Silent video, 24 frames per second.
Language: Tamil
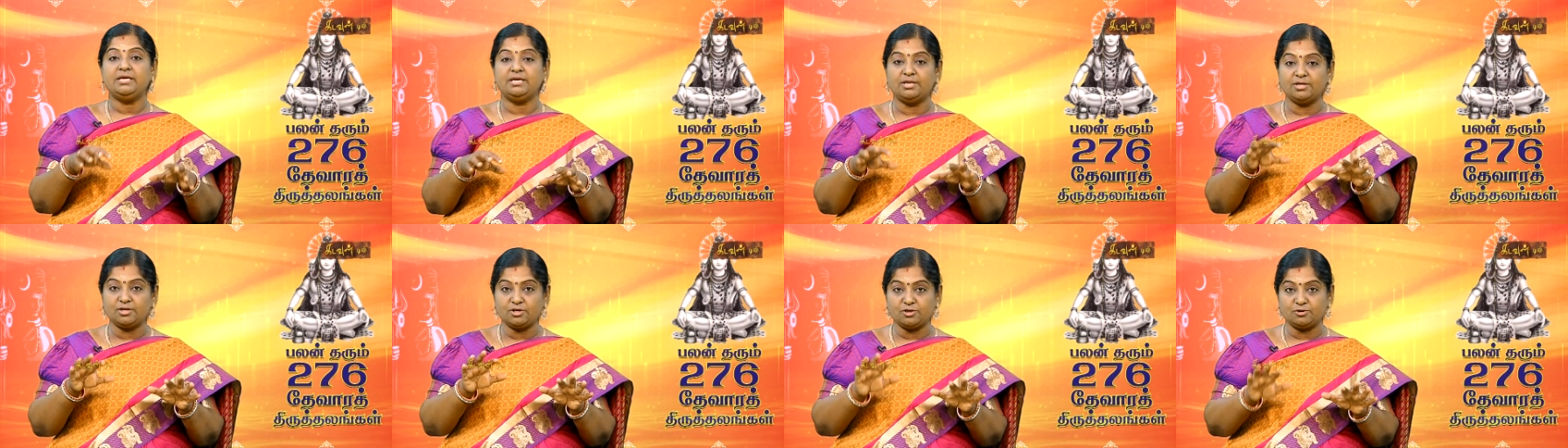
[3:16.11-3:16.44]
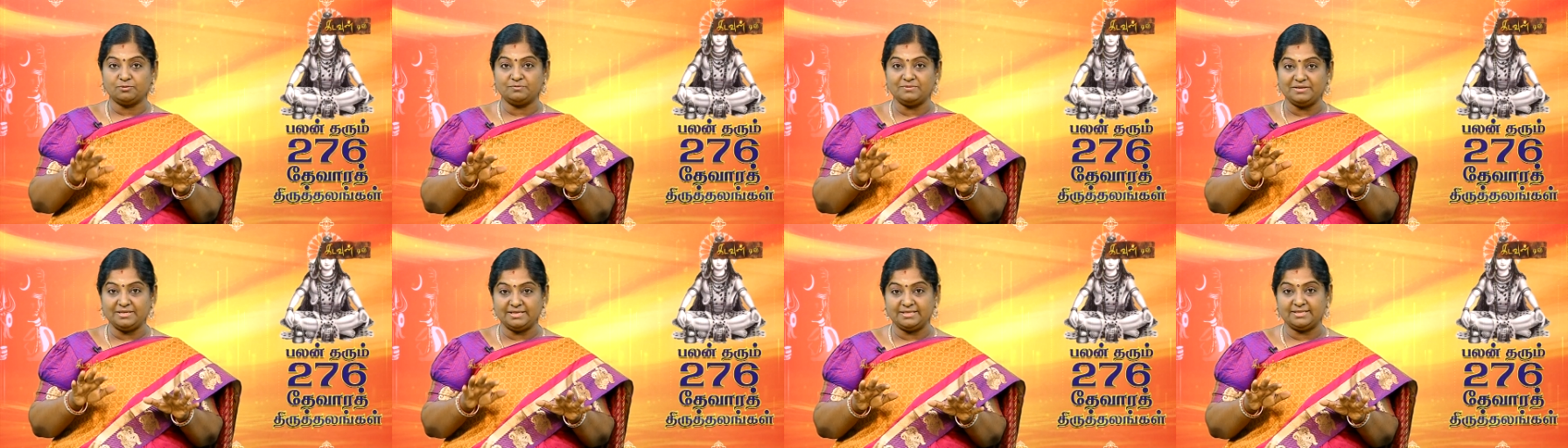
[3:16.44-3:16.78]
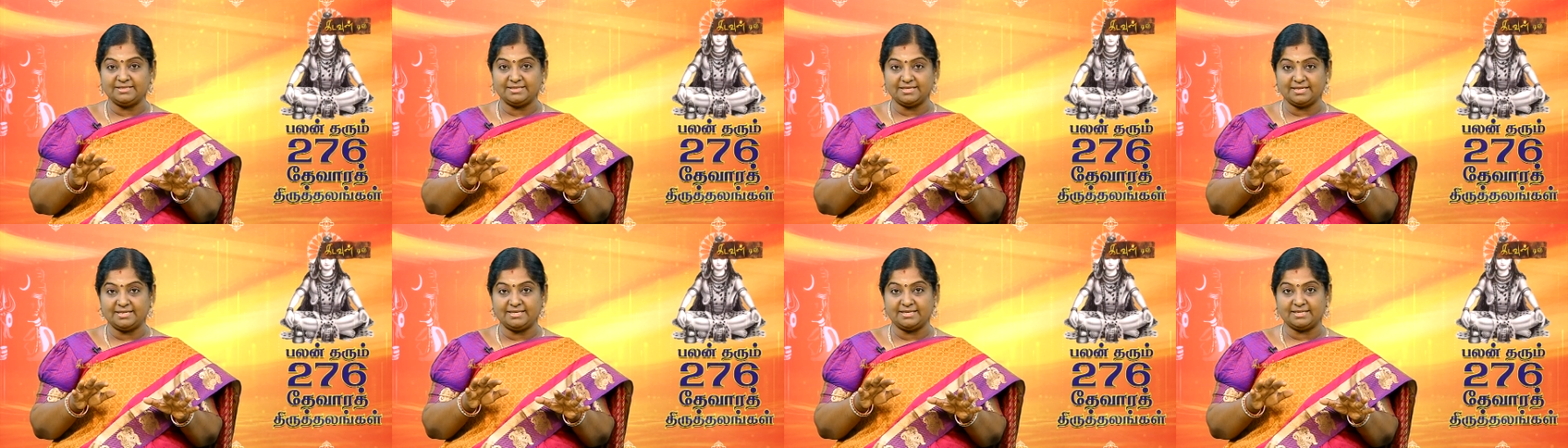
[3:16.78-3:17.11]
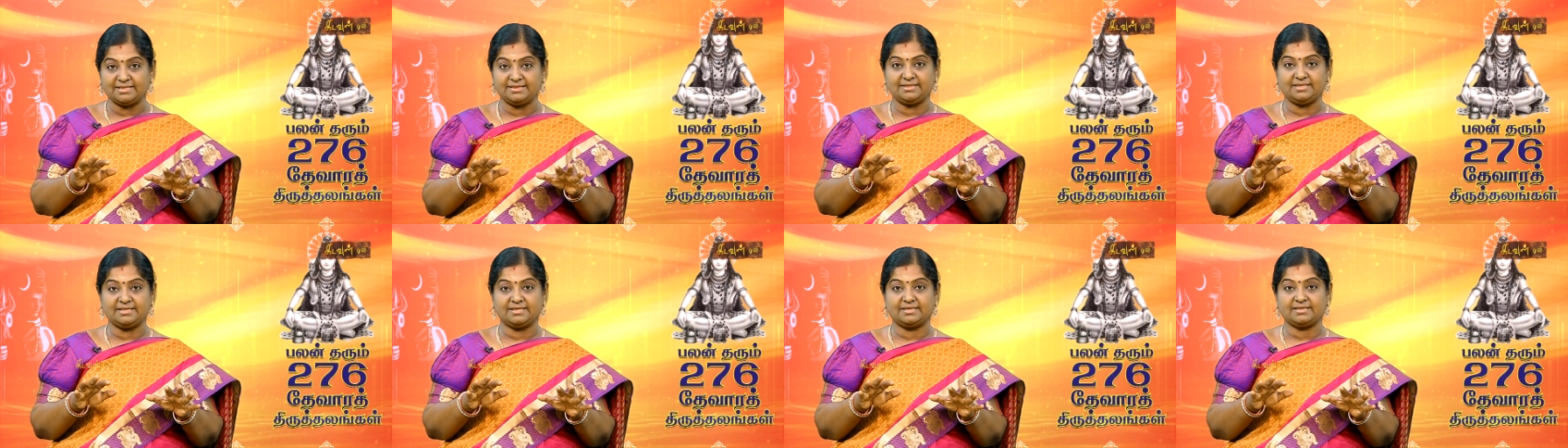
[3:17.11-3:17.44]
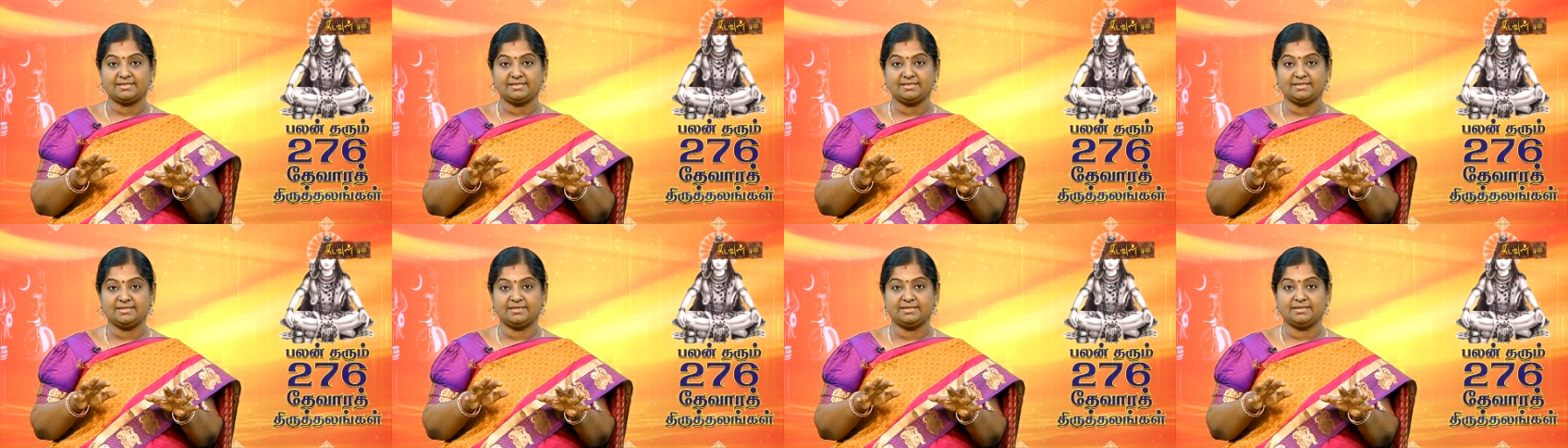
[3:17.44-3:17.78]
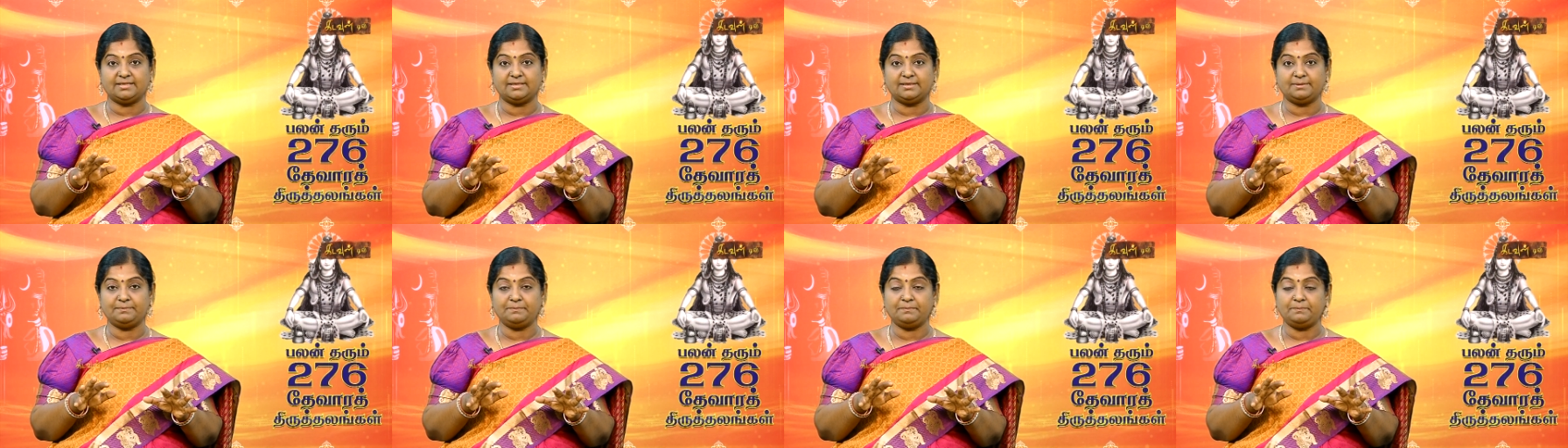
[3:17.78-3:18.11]
இருக்கும் இந்த இடத்திற்கு
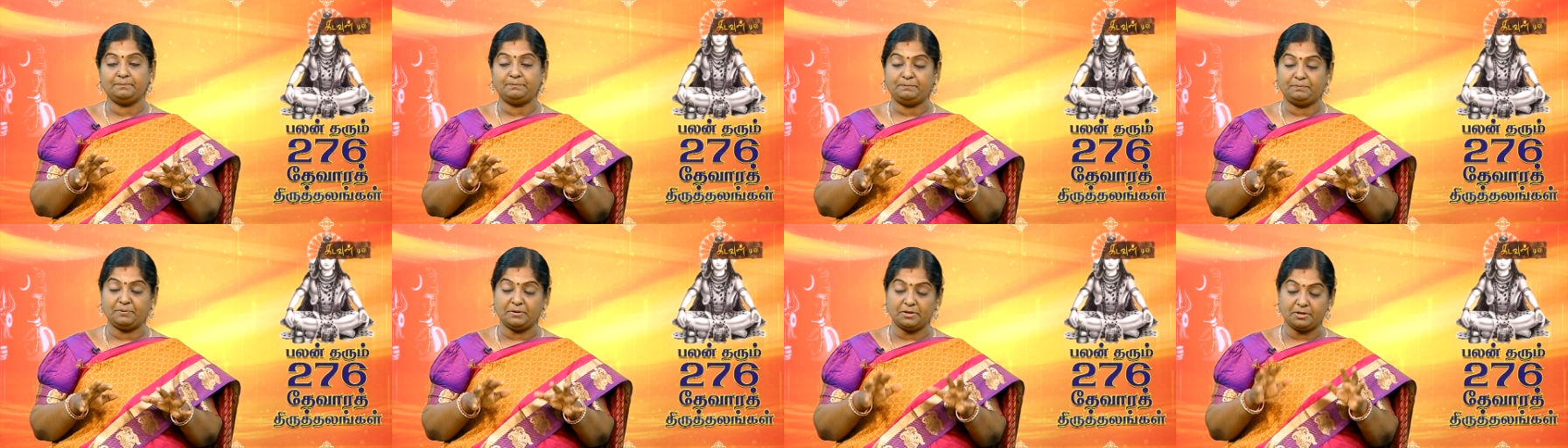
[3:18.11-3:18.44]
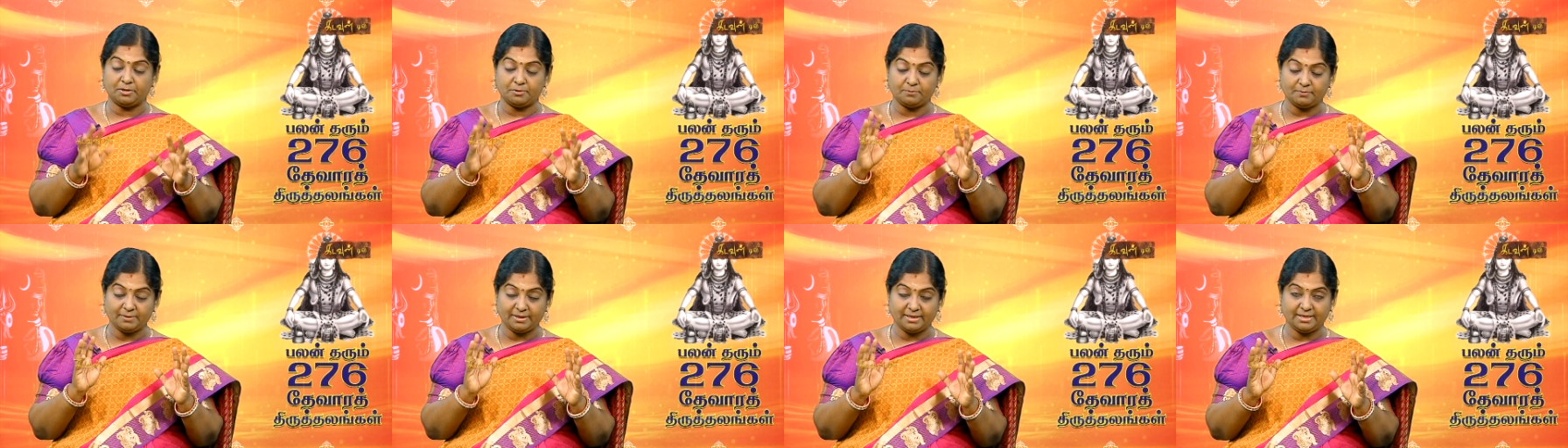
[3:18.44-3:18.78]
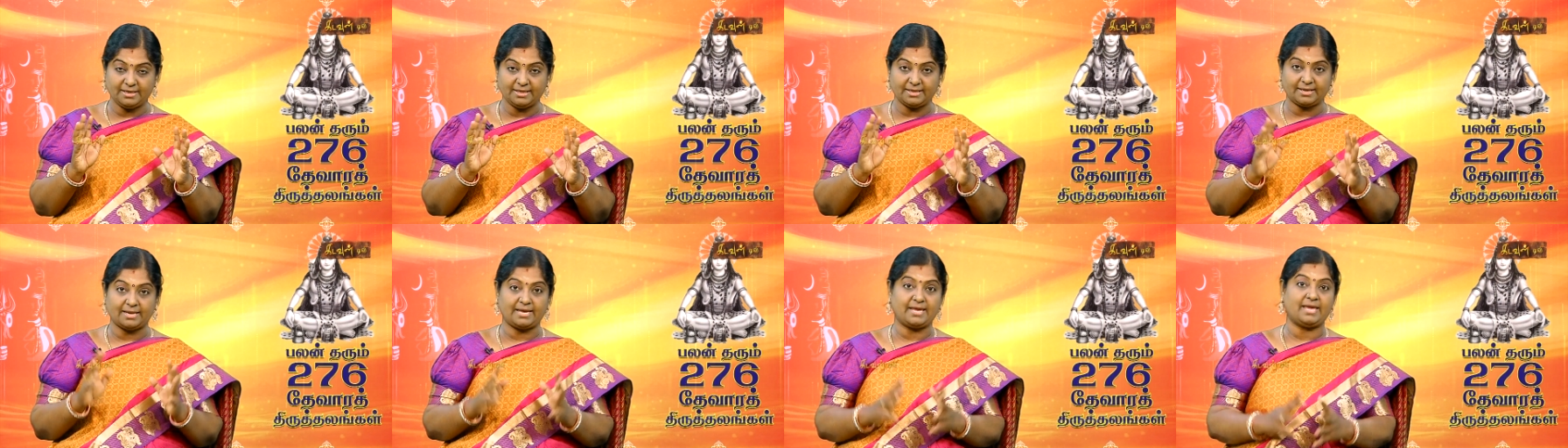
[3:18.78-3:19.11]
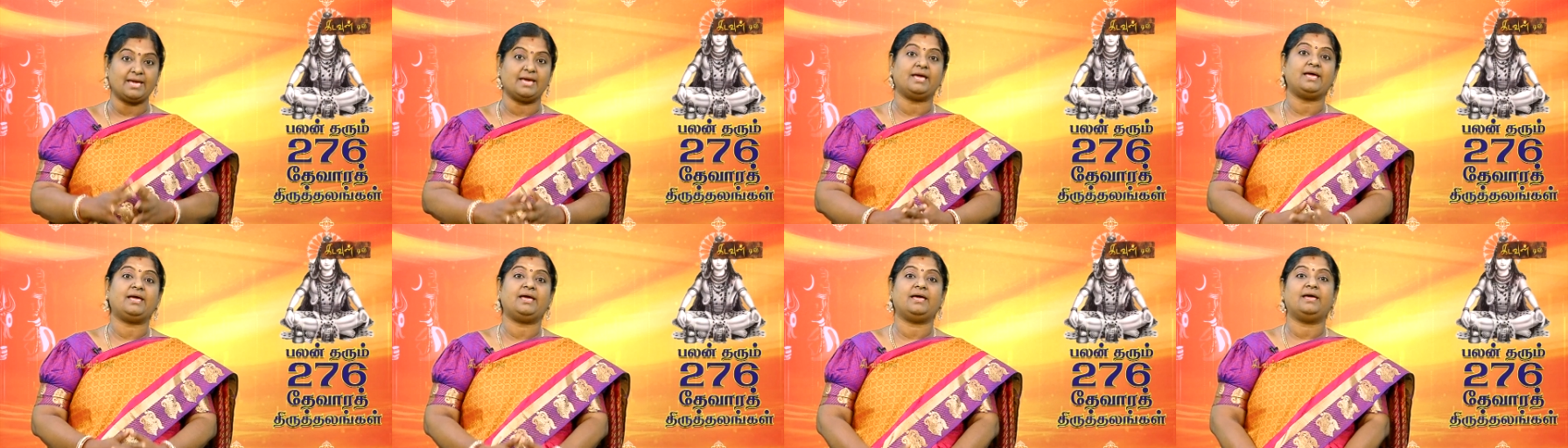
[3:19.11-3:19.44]
பெருமை நிறைய